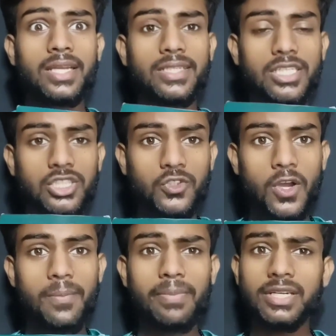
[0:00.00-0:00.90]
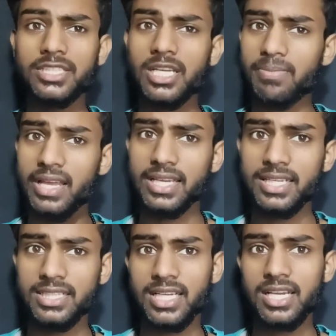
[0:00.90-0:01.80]
किट जो है फिर से अप्लाई
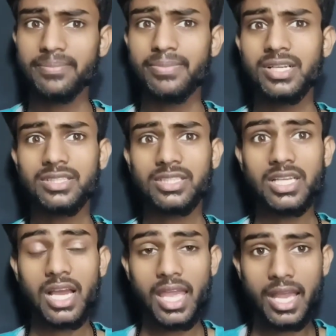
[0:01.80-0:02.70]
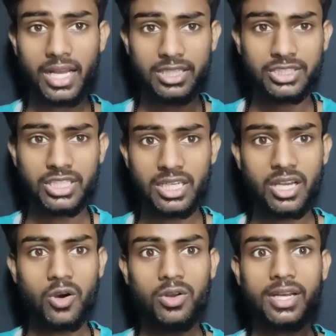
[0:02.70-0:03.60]
किया जाए फिर से एक अच्छी
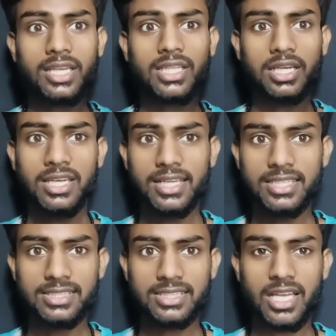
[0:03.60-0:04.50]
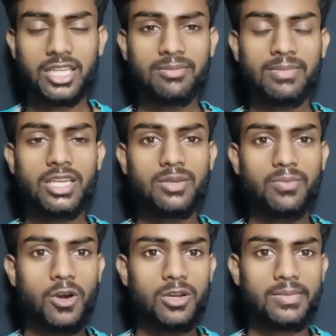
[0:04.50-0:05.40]
और नई तकनीक के साथ में
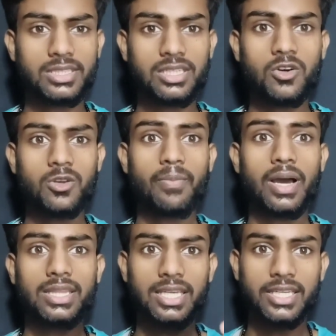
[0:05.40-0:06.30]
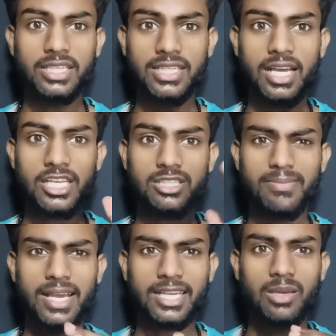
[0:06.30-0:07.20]
इन्फॉर्मेशन और बातें की जाए इस
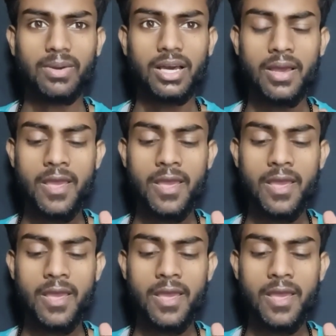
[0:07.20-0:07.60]
बैग के बा,